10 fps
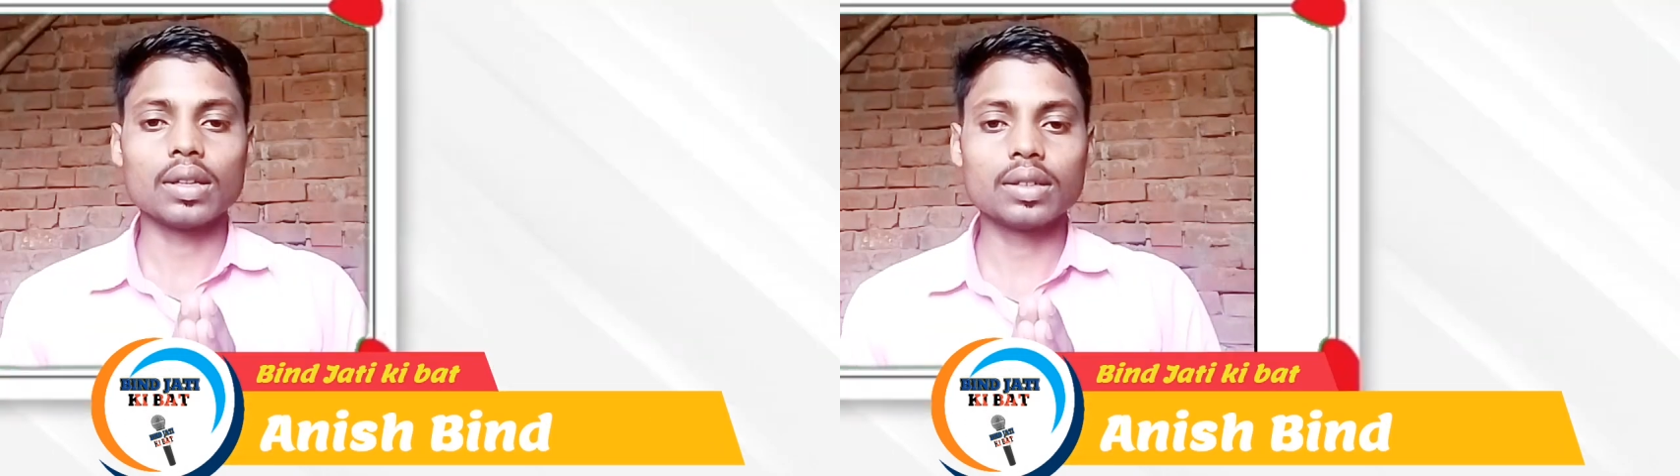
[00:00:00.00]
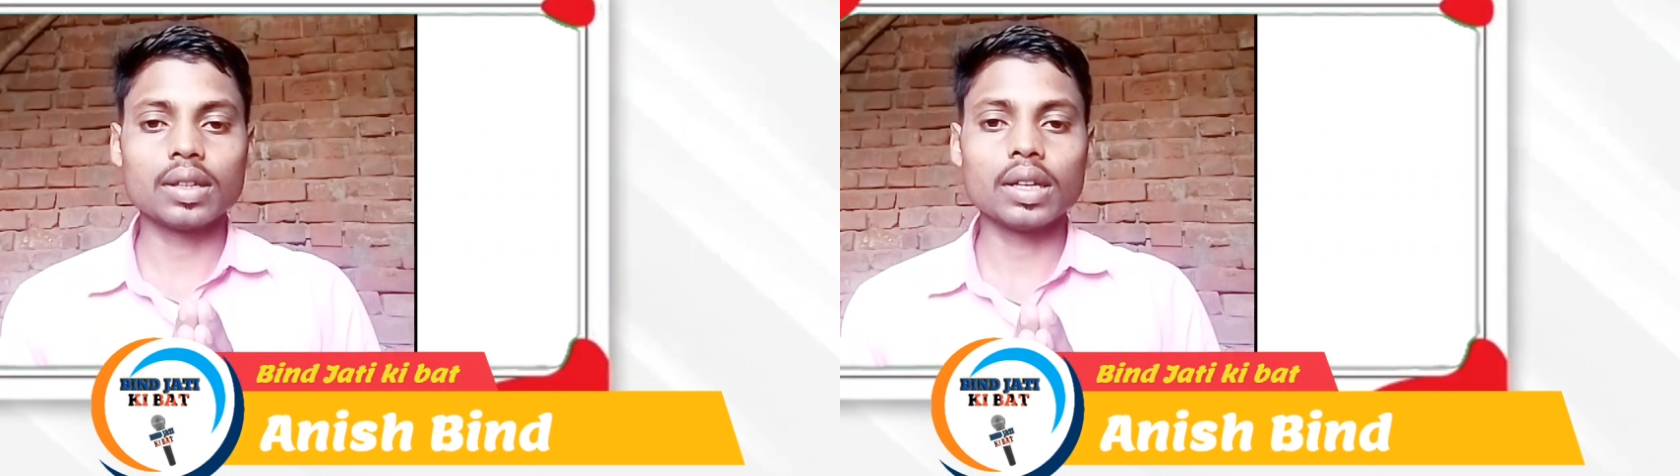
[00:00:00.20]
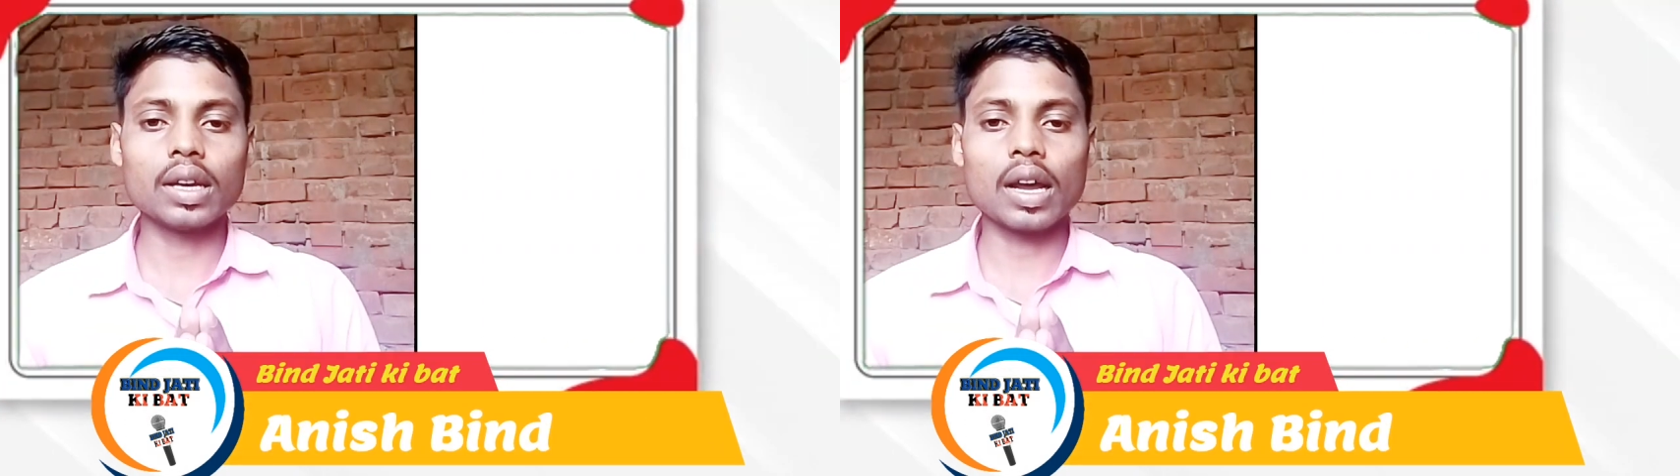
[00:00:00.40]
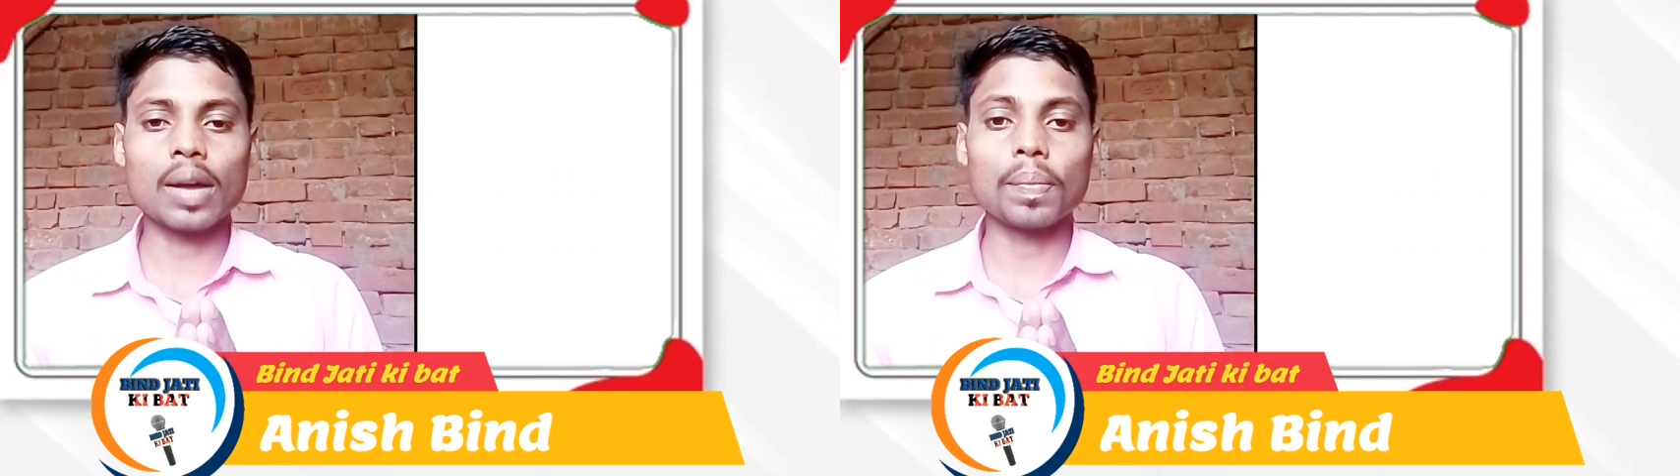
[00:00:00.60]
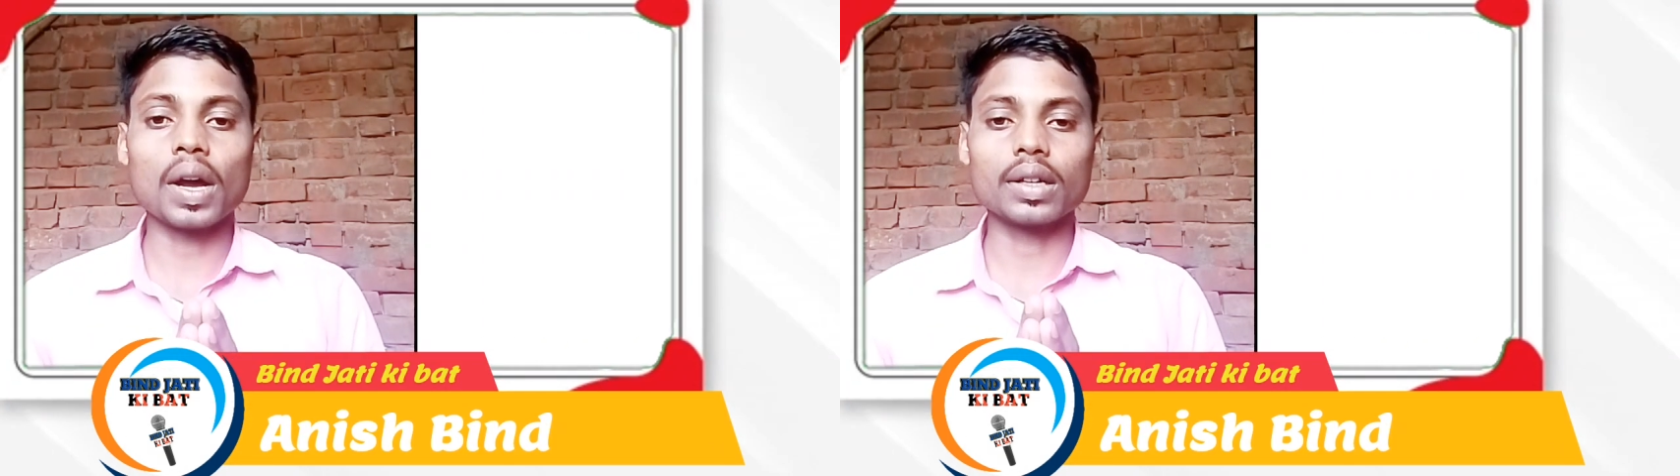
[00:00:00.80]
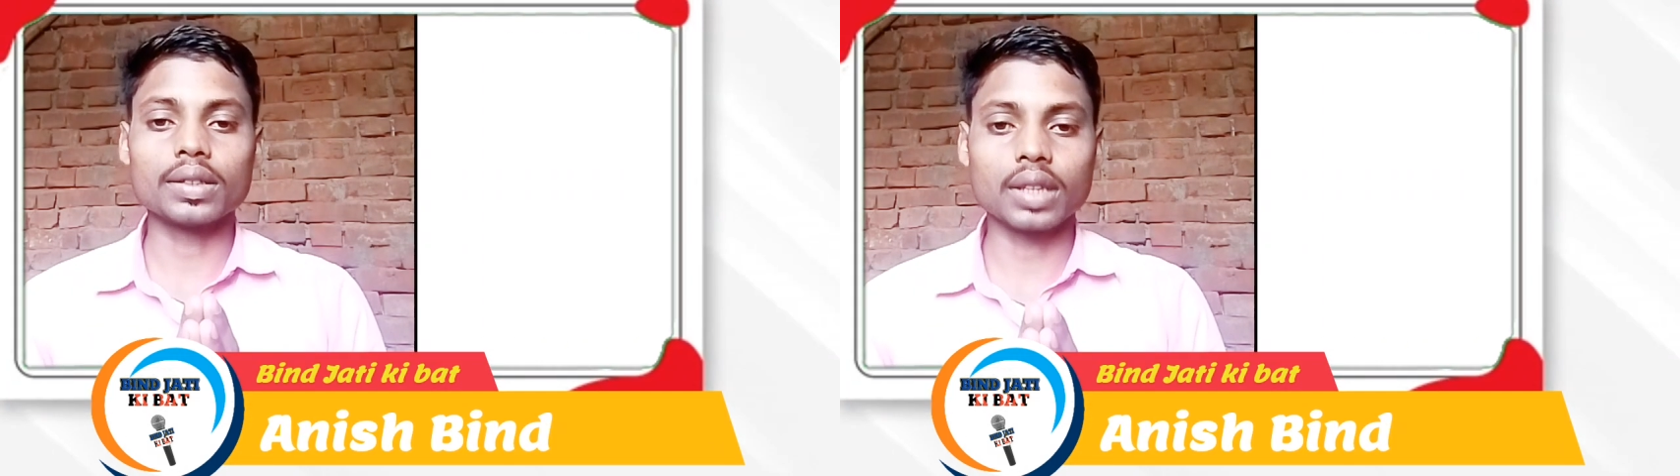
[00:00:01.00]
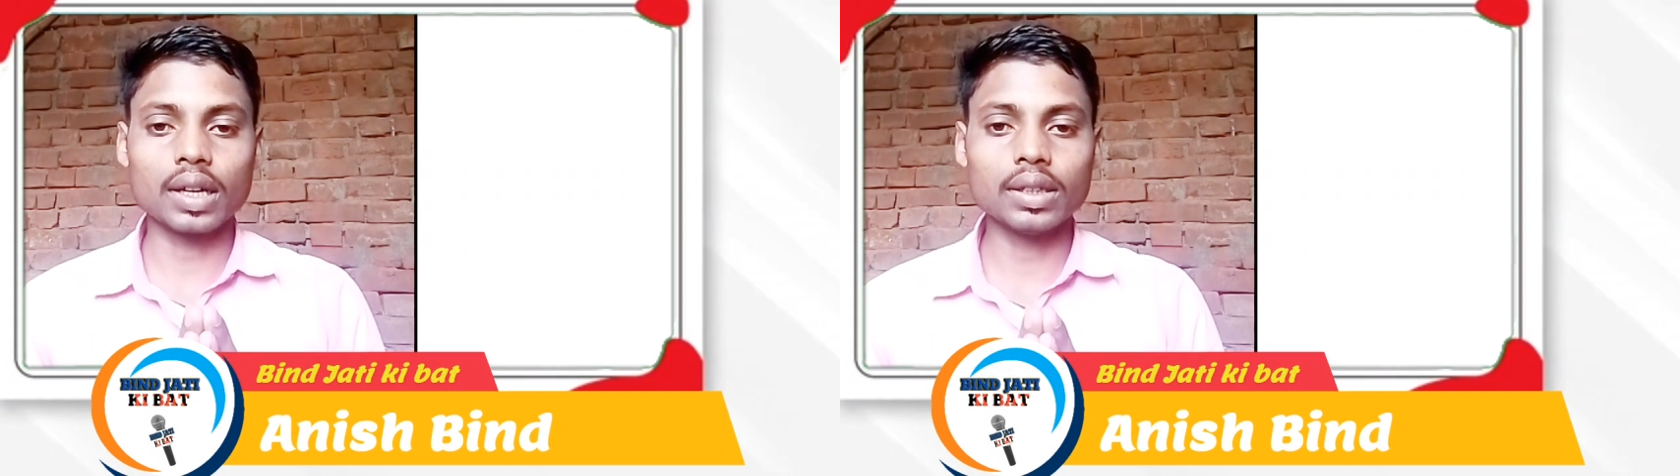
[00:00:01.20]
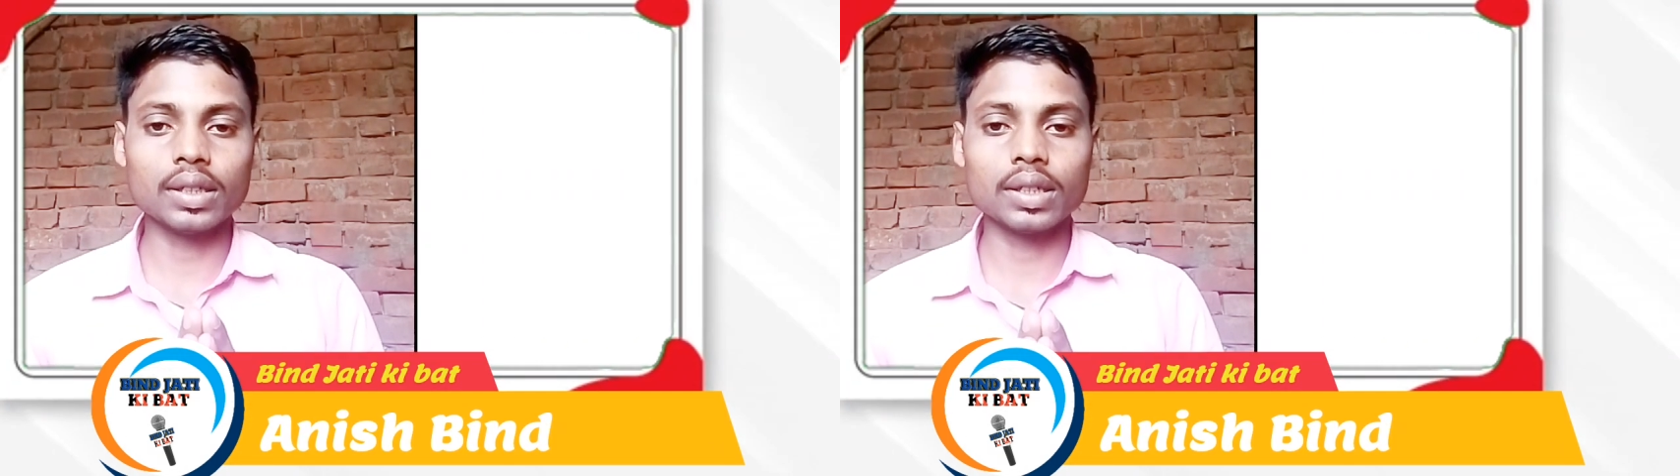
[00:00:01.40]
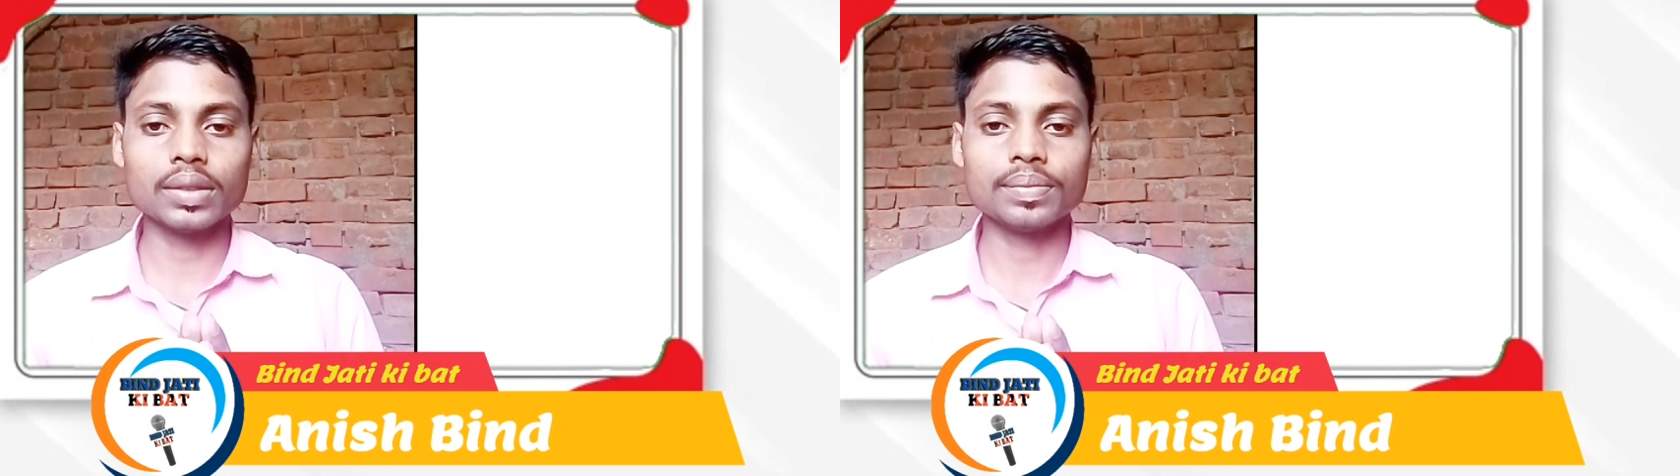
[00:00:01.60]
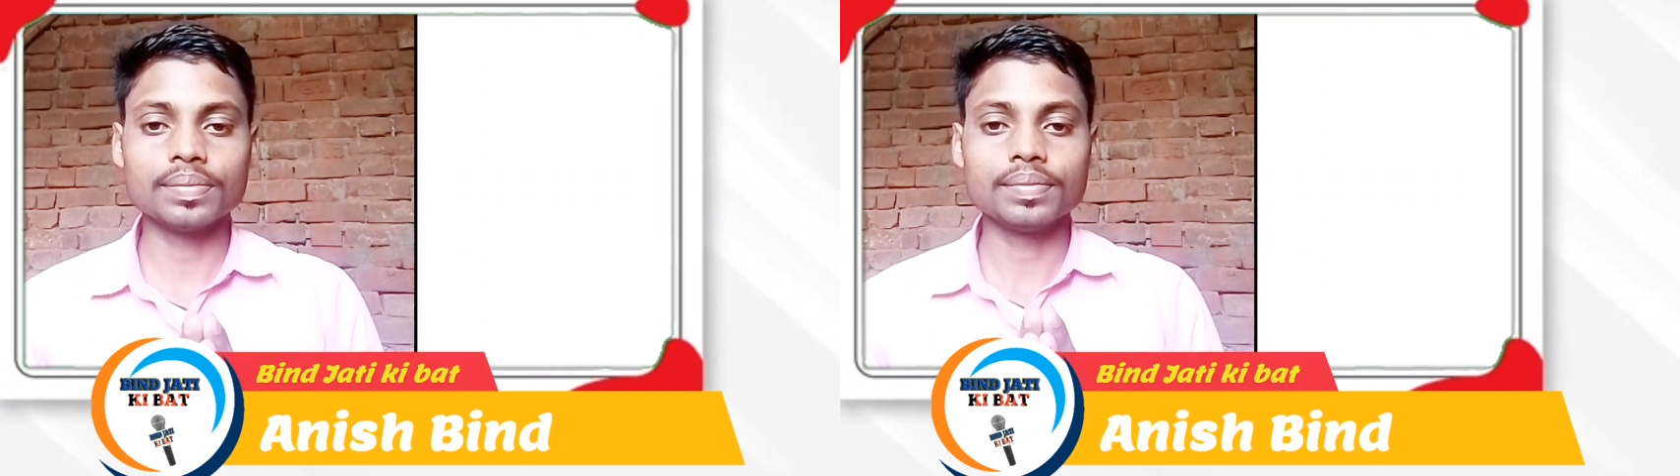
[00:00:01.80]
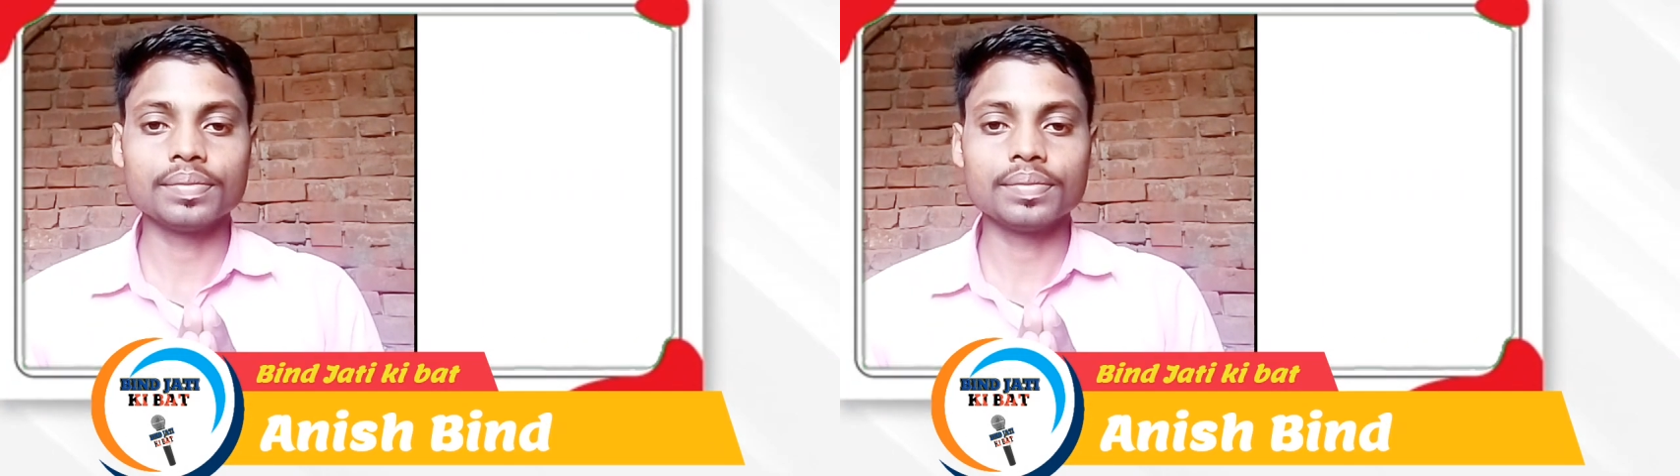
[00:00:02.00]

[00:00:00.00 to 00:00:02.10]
इसलिए आप पाकिस्तानी हैं